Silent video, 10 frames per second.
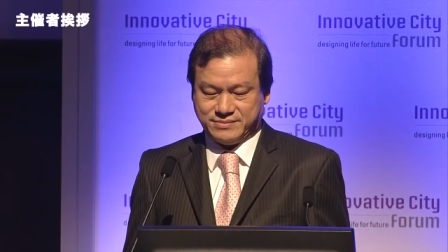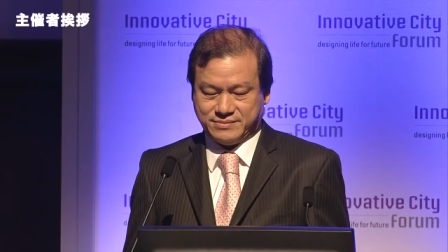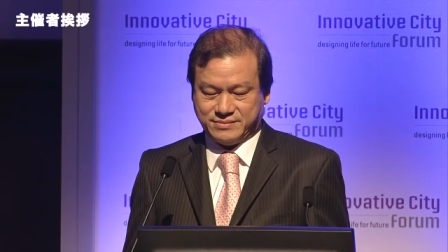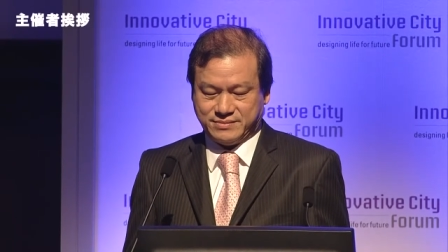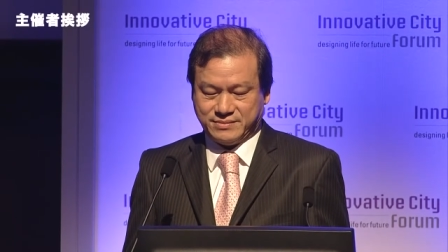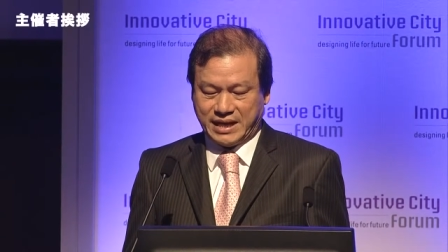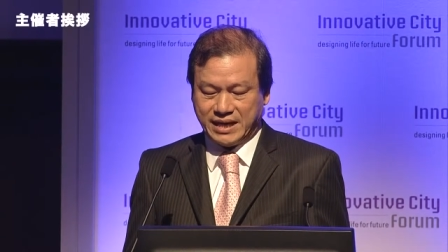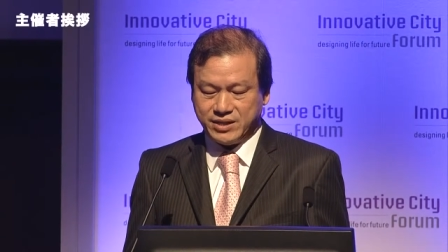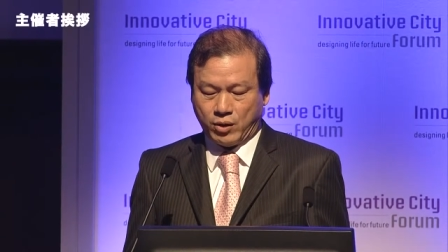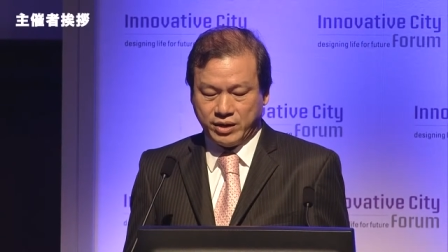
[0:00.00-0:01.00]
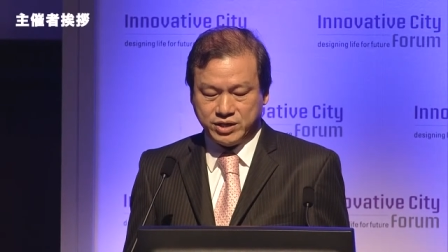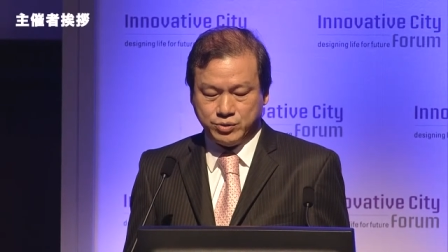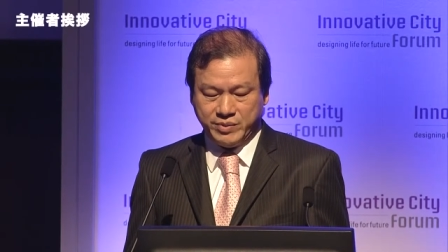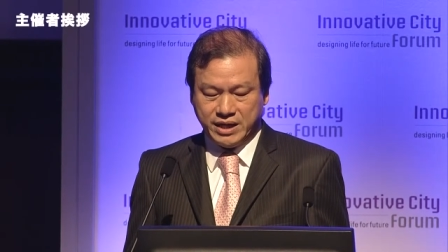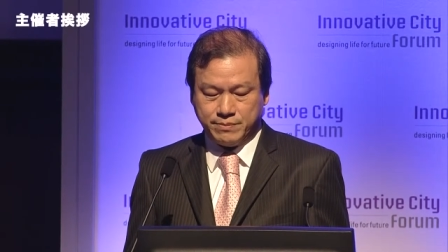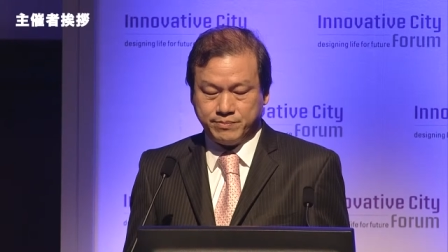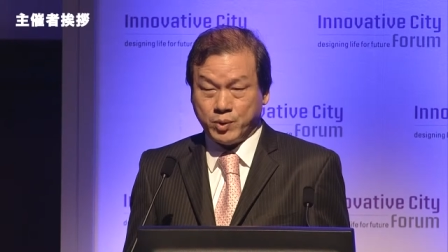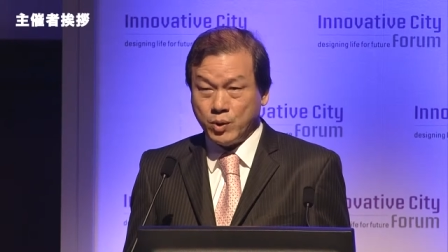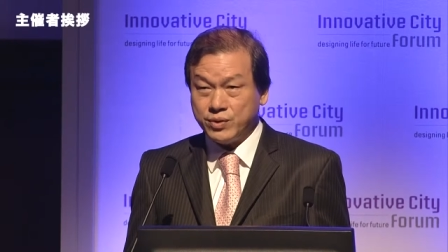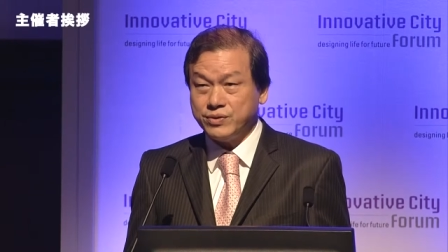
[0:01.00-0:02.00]
的なそして日本
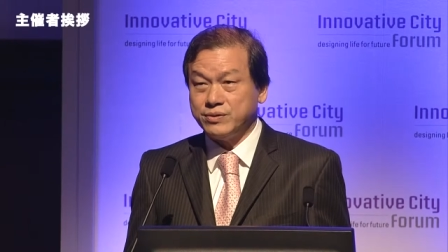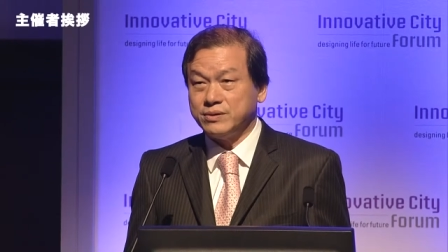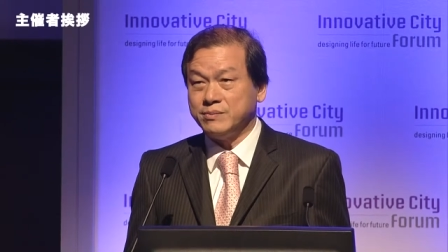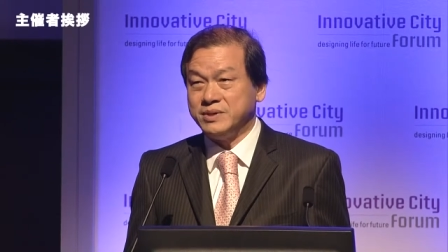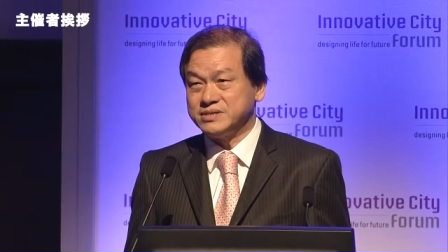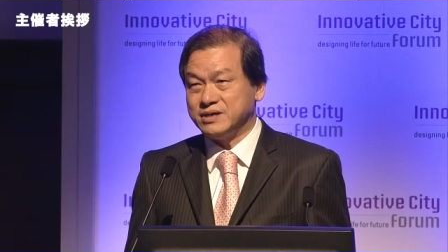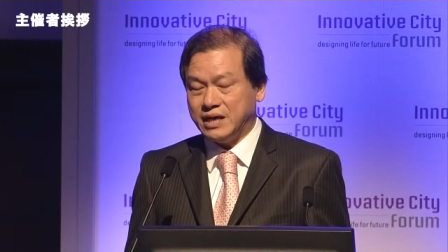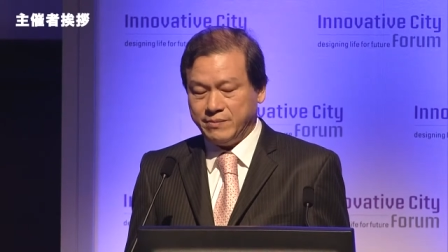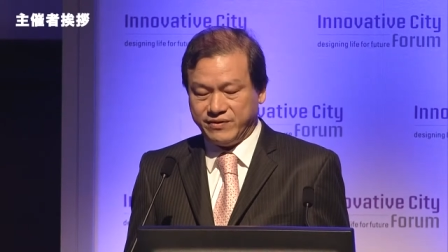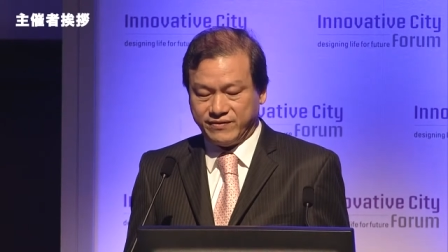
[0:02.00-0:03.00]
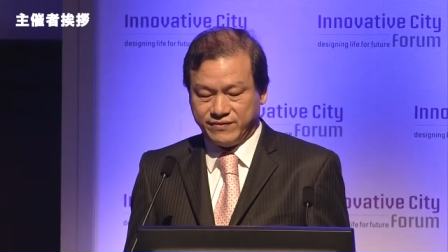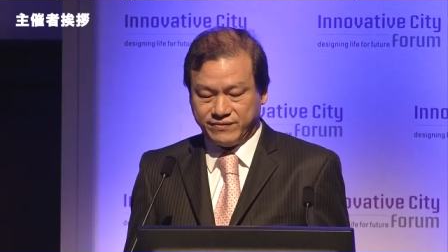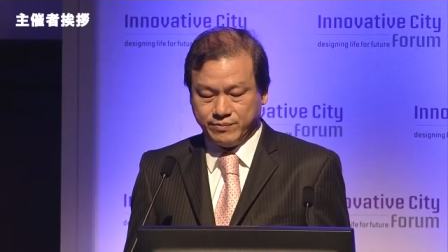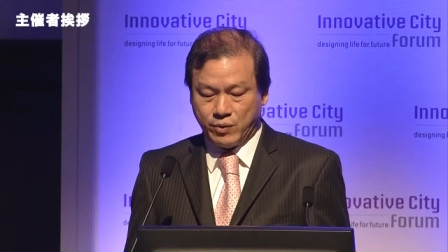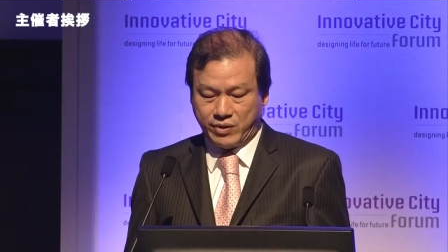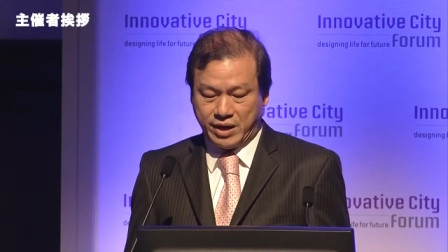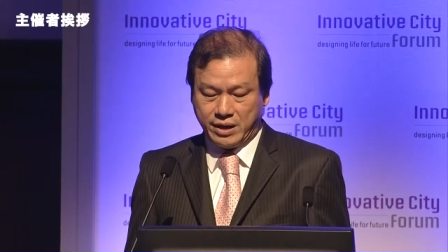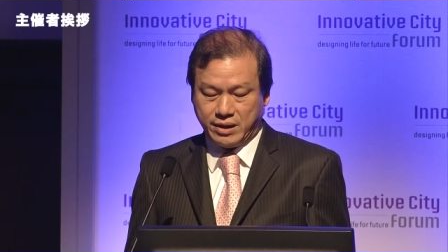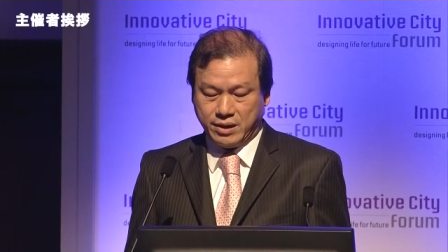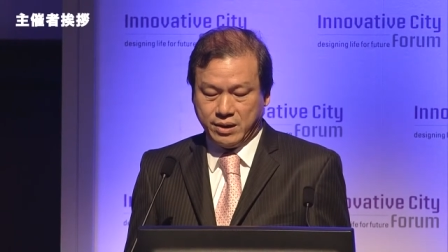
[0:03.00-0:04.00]
人の芸術家にとってもも
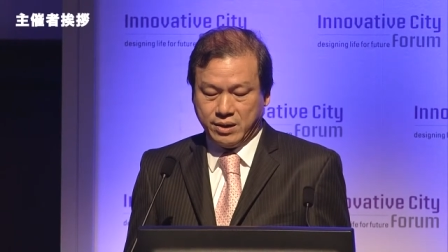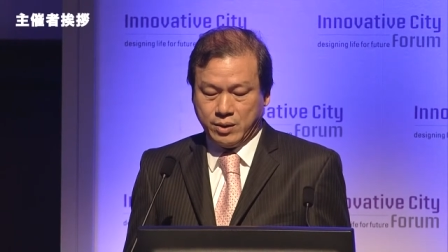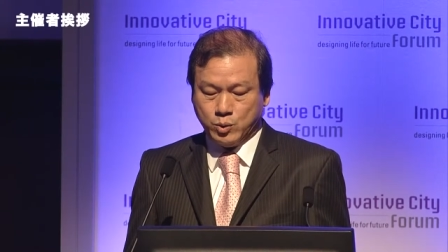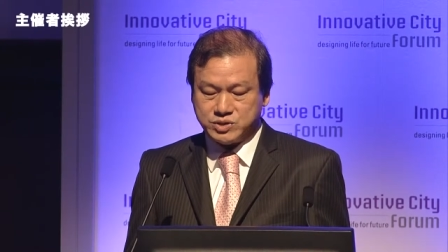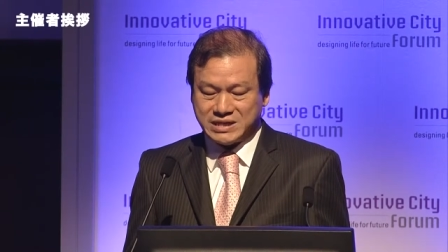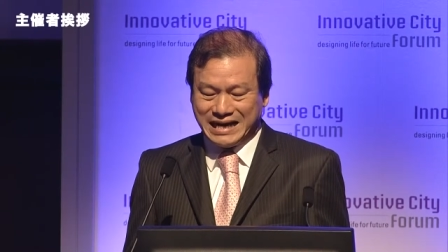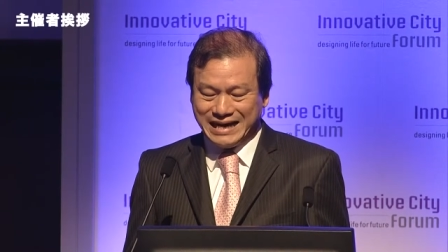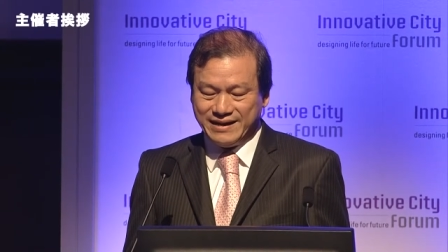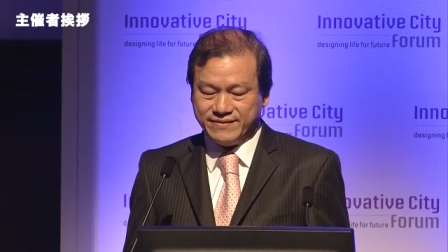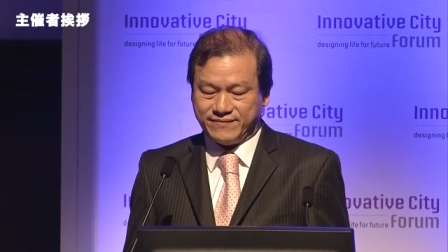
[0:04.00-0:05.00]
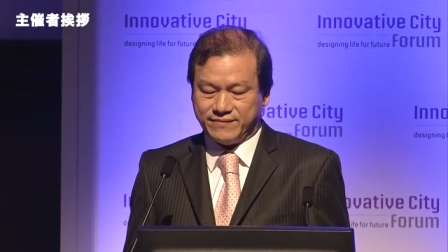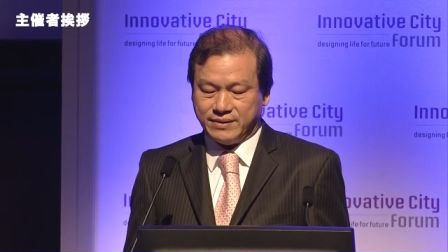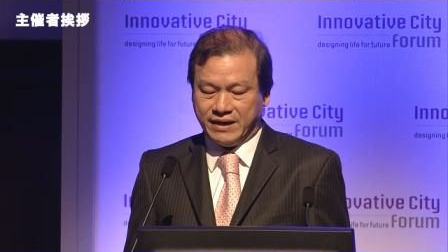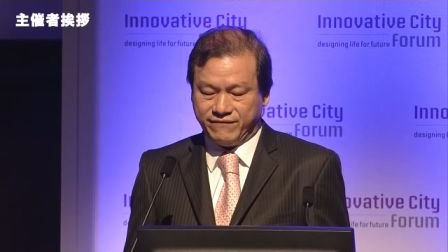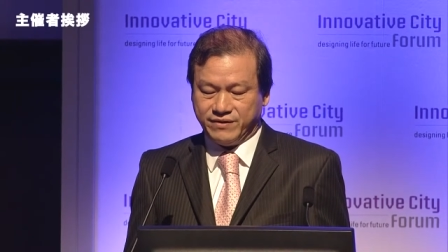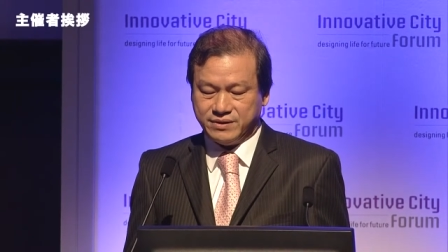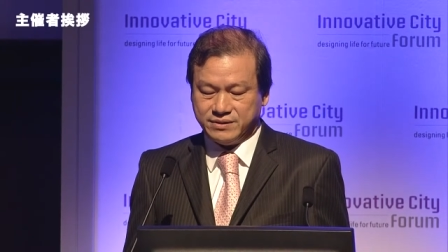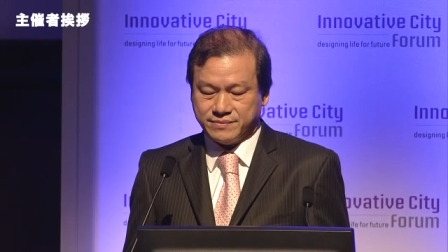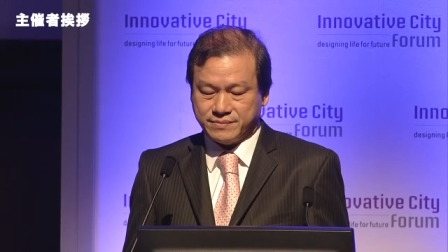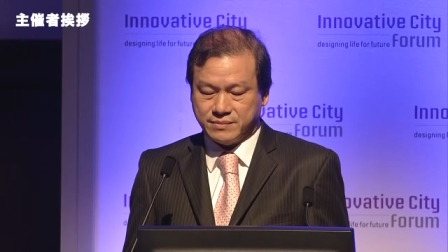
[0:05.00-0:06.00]
本当に大勢集まりました六本
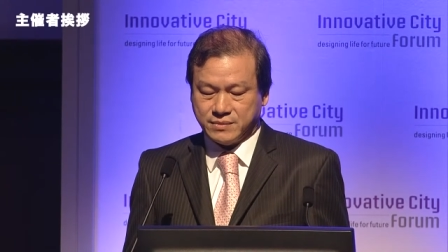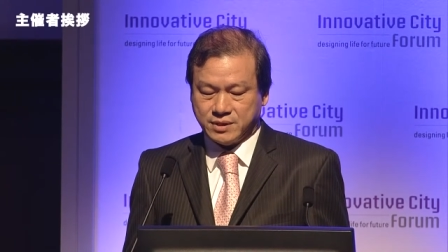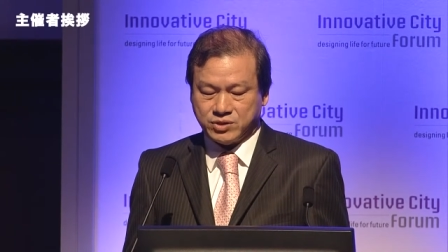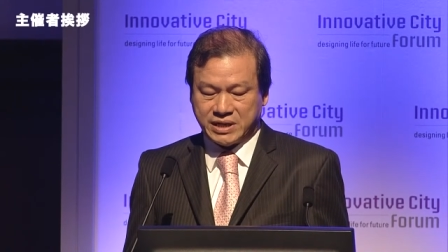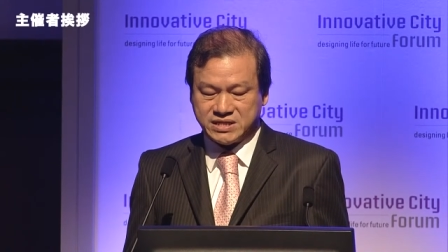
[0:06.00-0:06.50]
木フィルムズ